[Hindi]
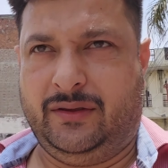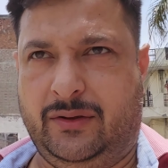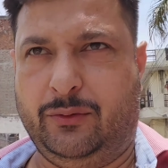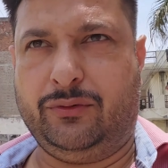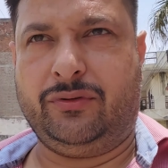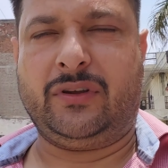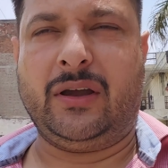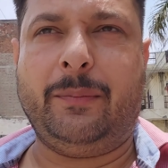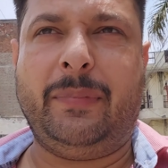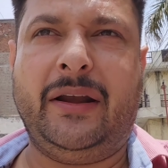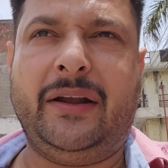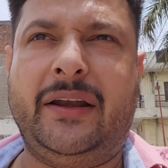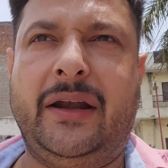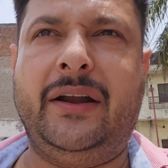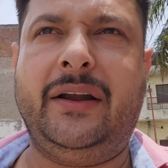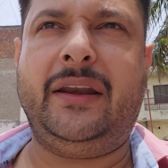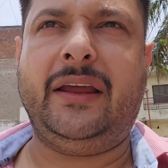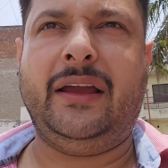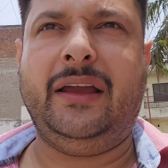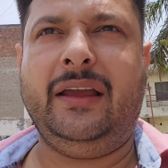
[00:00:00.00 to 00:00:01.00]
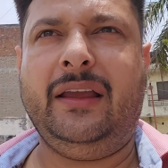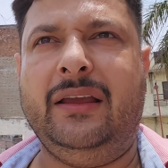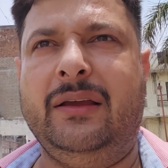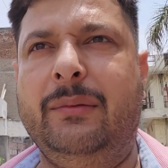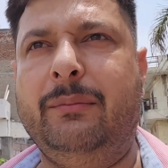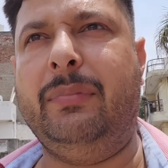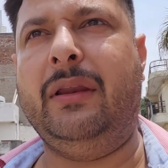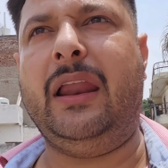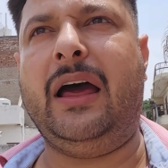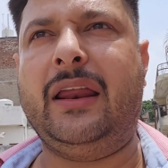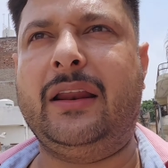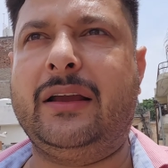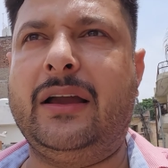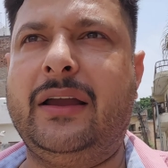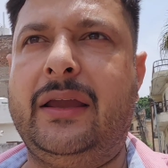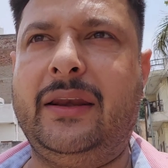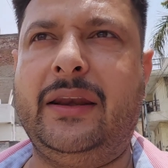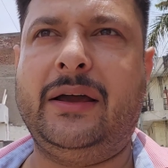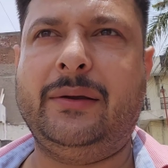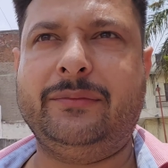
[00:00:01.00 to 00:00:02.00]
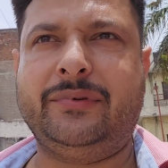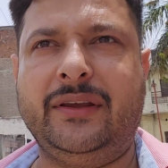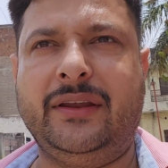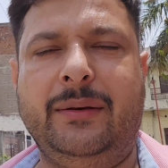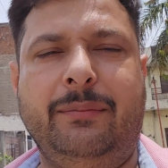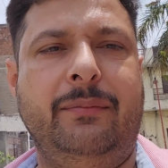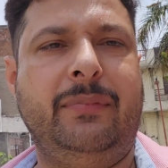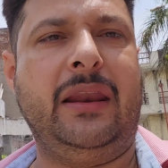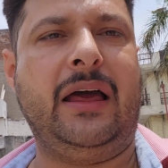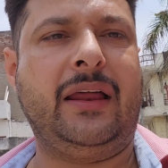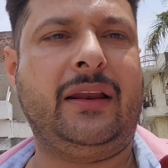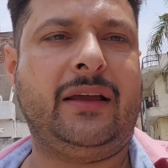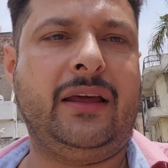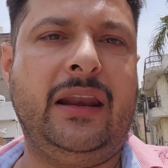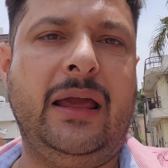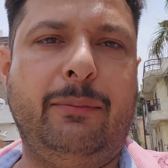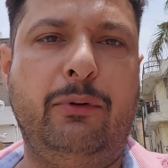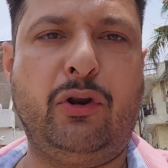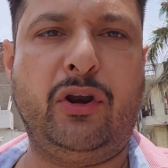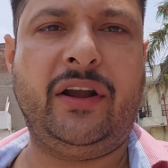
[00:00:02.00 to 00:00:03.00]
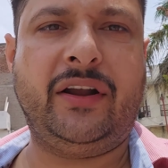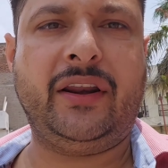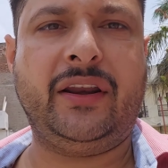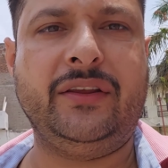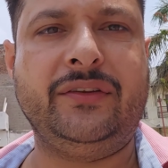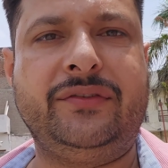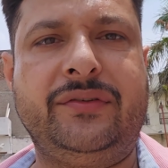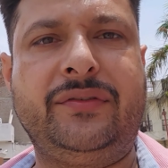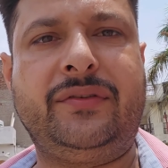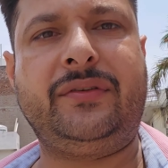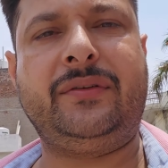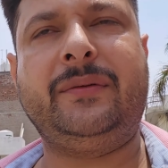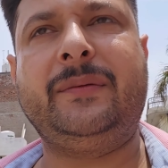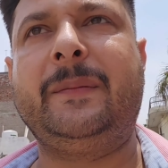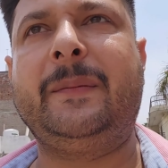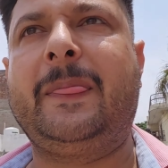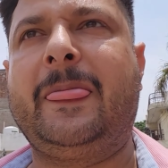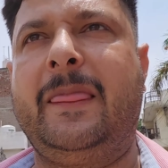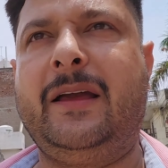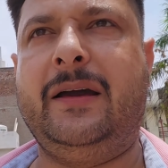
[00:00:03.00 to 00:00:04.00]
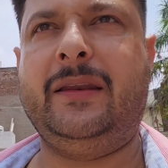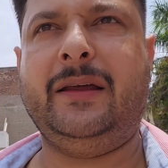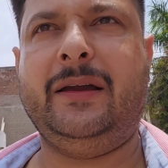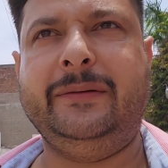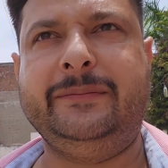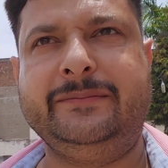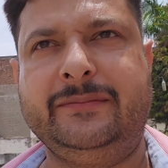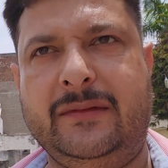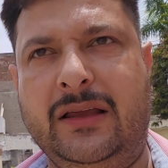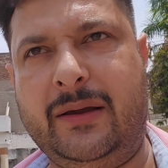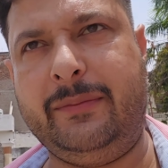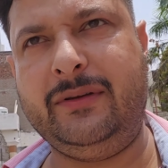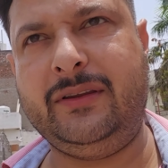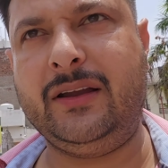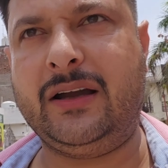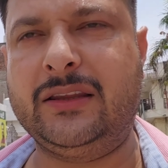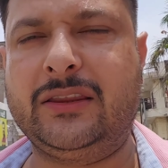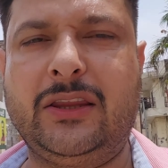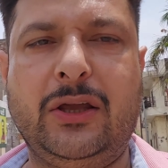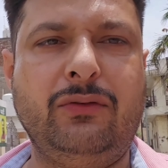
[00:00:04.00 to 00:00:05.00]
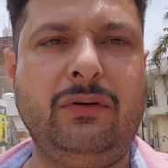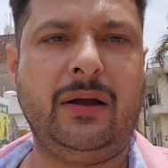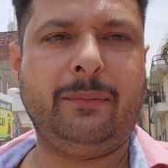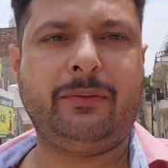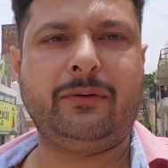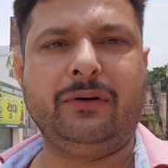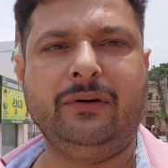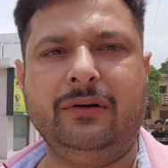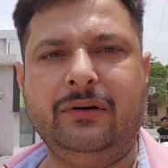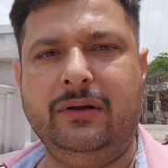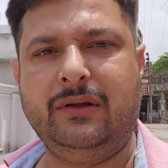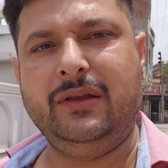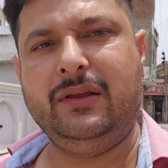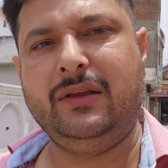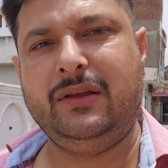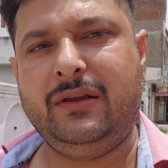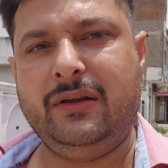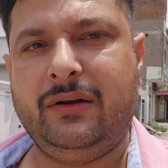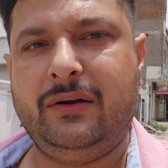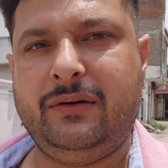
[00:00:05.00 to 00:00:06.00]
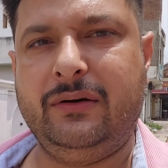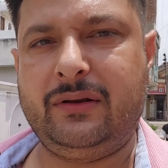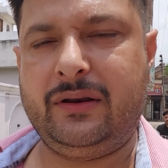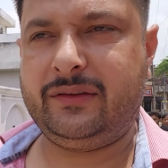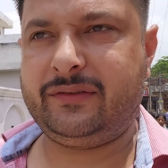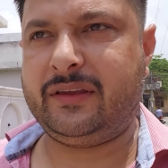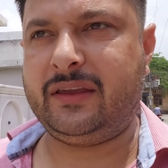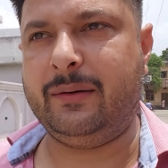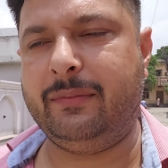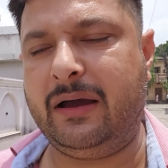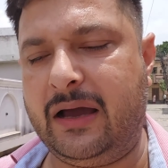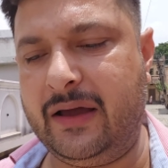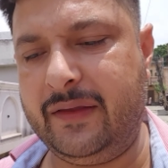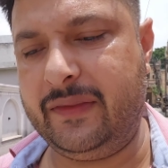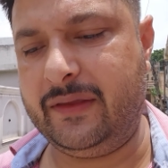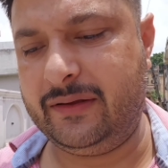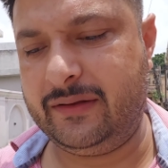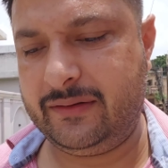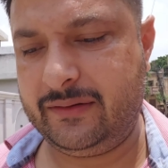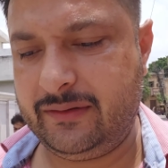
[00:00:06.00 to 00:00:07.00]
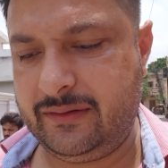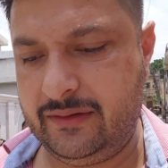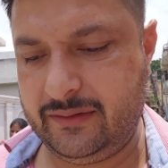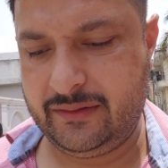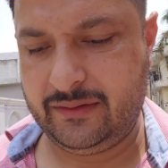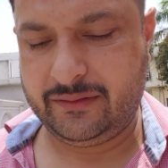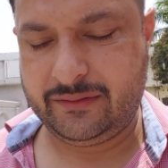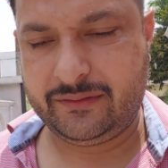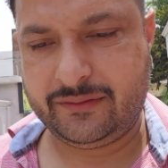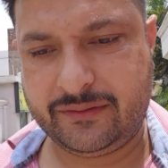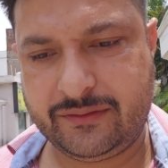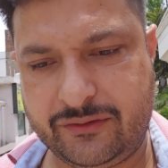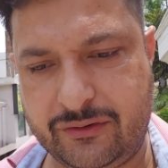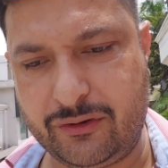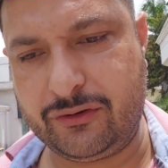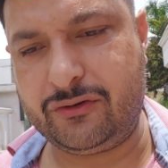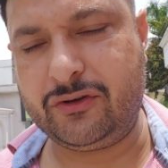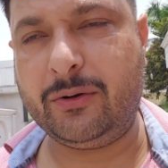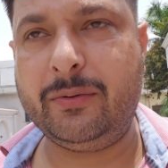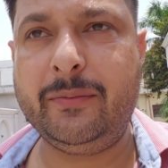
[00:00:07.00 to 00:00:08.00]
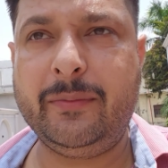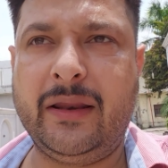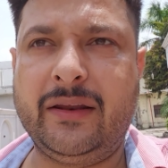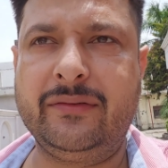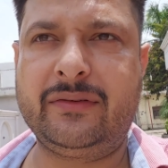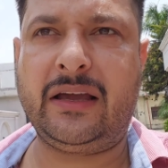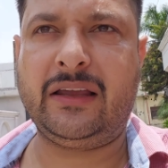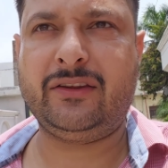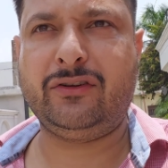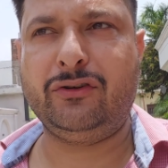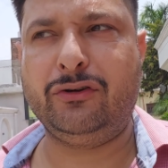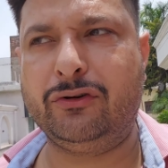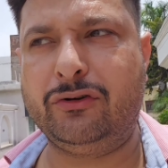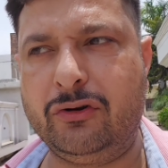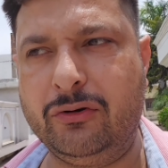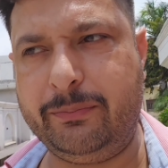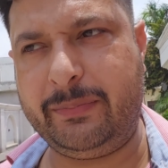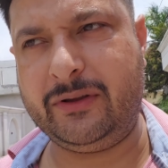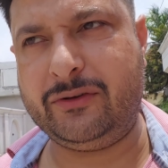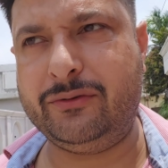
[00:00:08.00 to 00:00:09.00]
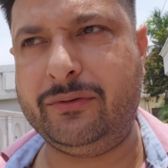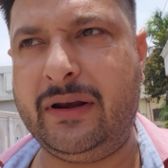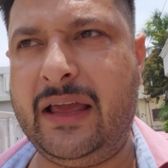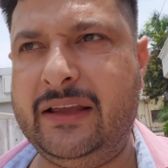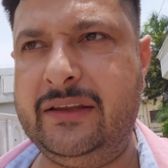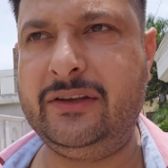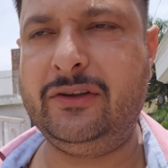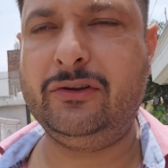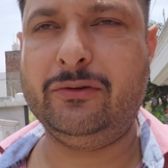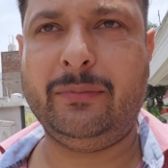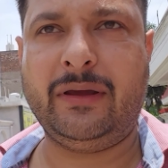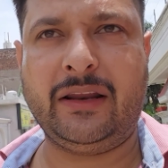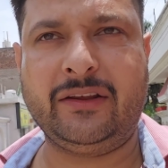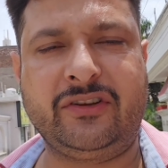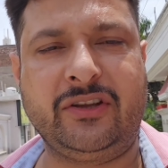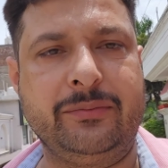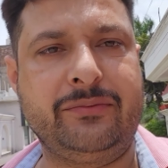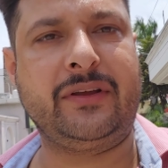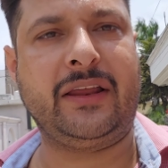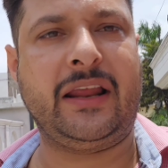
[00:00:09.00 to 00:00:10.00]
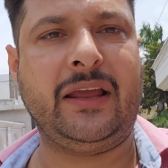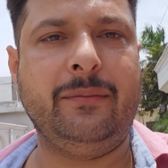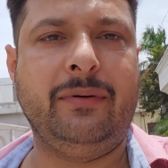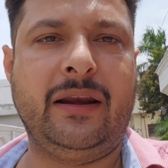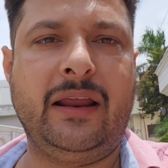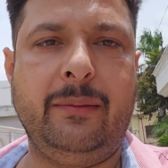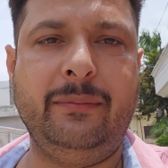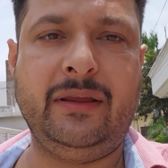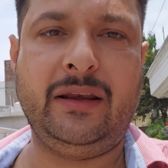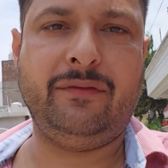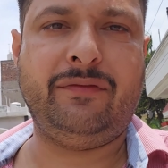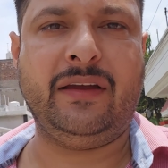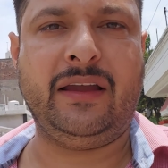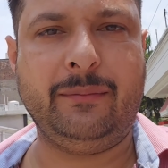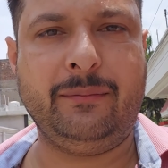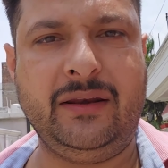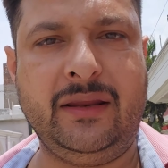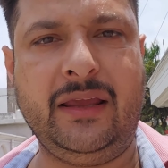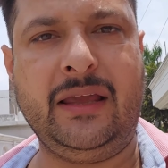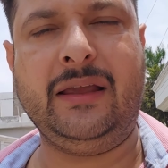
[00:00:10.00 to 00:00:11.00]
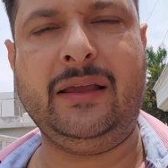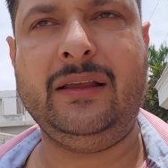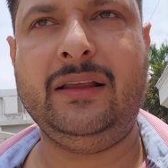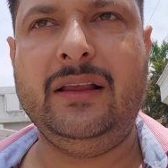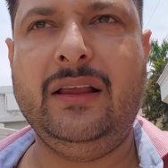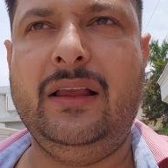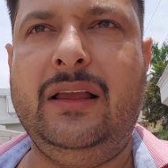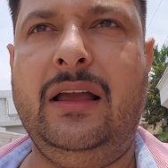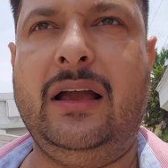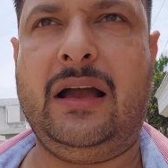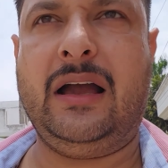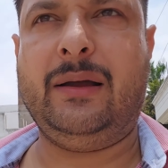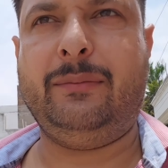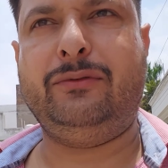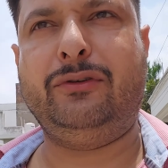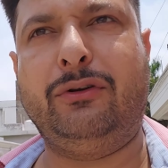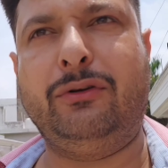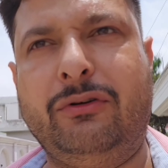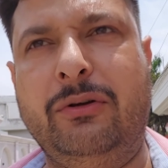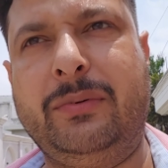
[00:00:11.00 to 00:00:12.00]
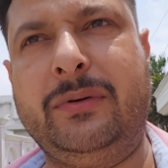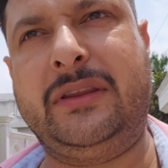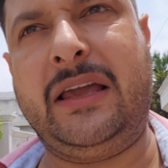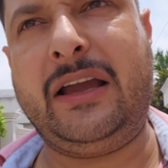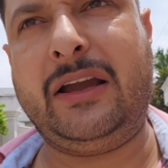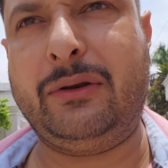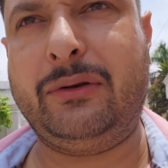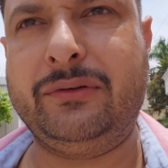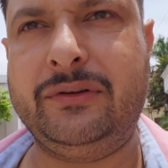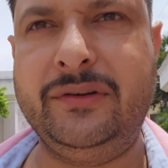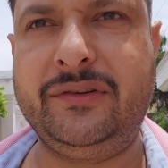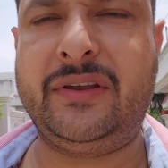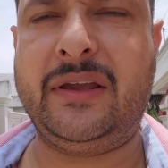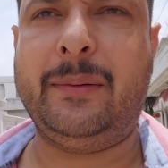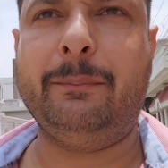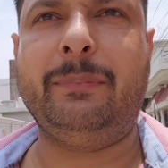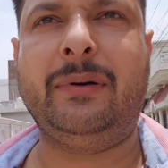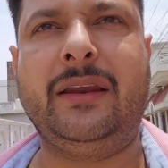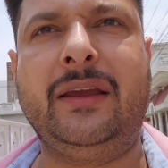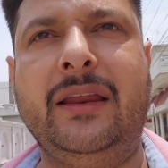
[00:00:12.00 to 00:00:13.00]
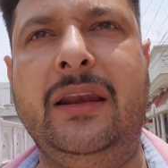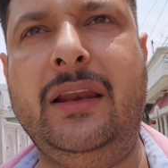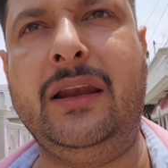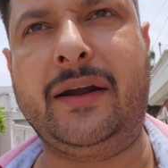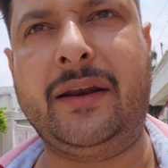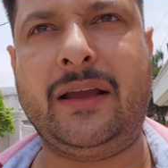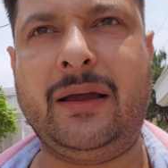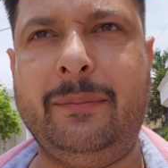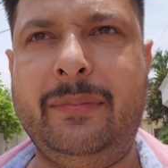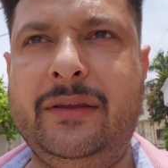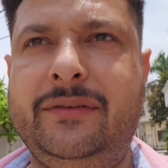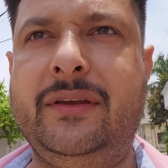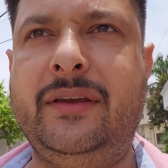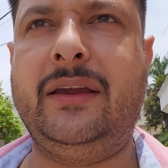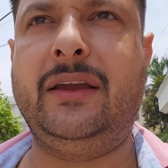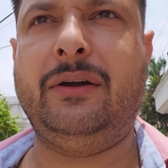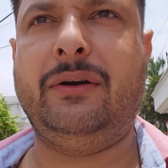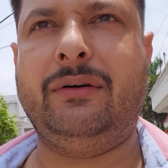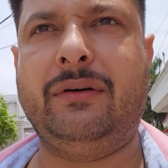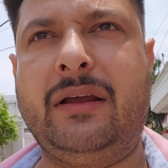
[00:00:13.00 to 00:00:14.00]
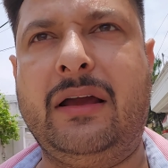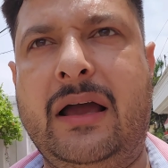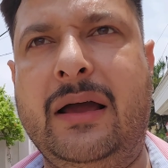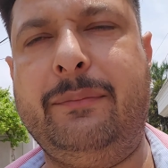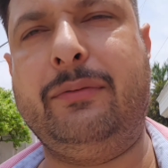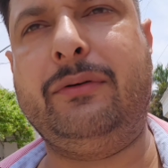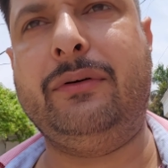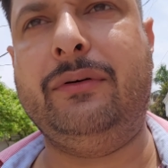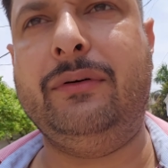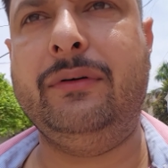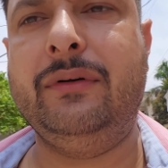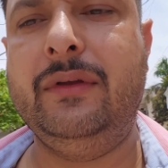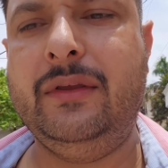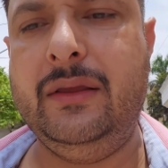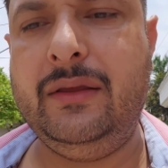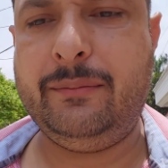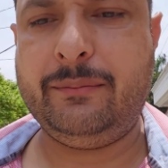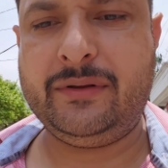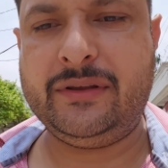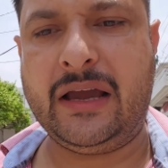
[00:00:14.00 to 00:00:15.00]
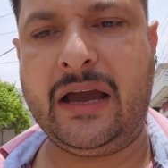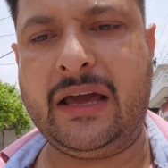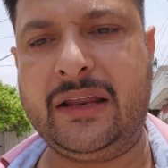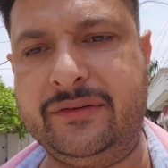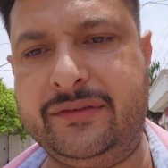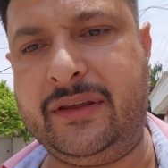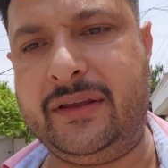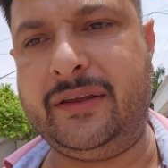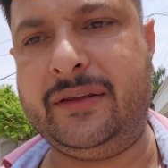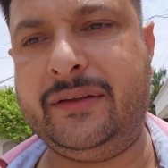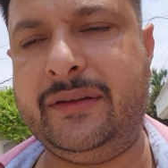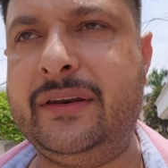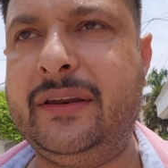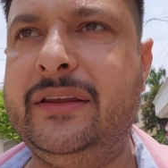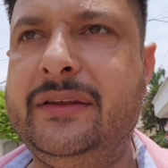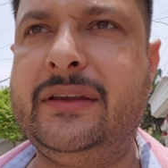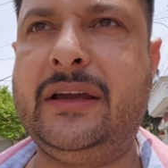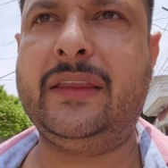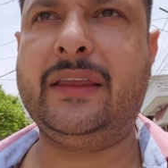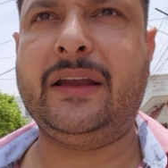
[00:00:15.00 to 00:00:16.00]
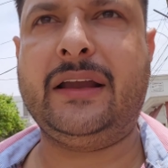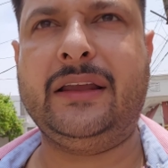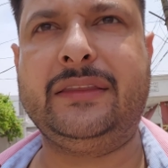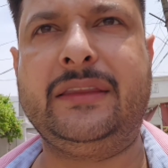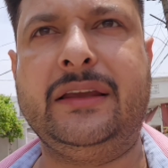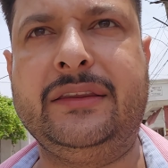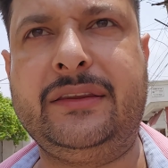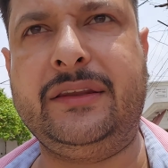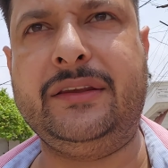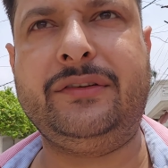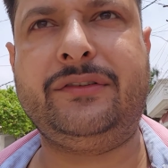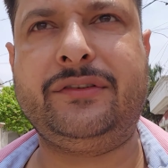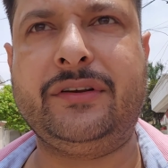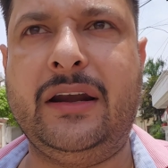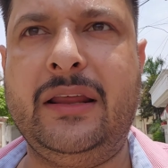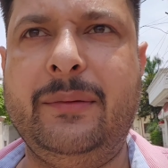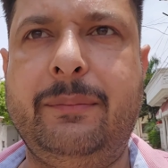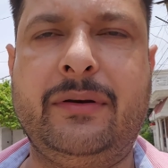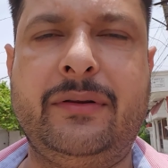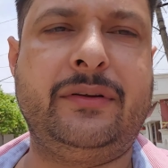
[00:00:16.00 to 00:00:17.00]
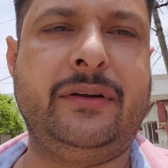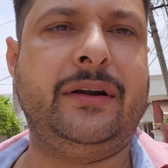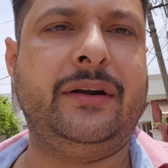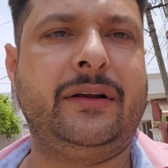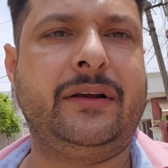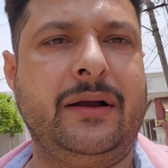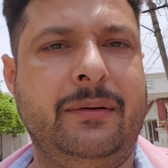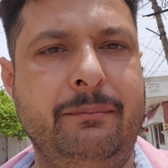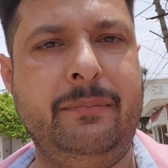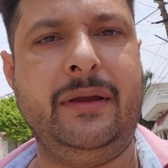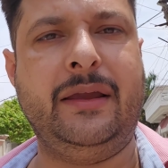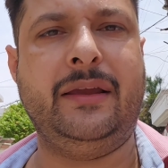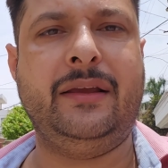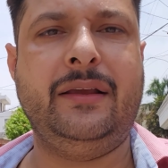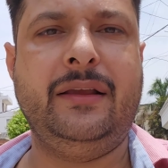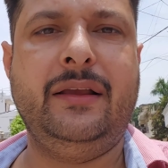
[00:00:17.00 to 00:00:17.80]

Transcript: उसका पेटेंट है बलारका के नाम से बलारका लेबोरेटरीज़ है ना अभी दिखाता हूँ आपको और इसके बाद जो जो भी मेरे साथ यूट्यूब पर जुड़ा है जी जो मेरा सब्सक्राइबर है मेरी फैमिली है आप ज़रूर बताया करो जी सैंपल के लिए लड़का भेजेंगे और आपको बाज़ार से नहीं ज़्यादा कहता तीस चालीस परसेंट कम में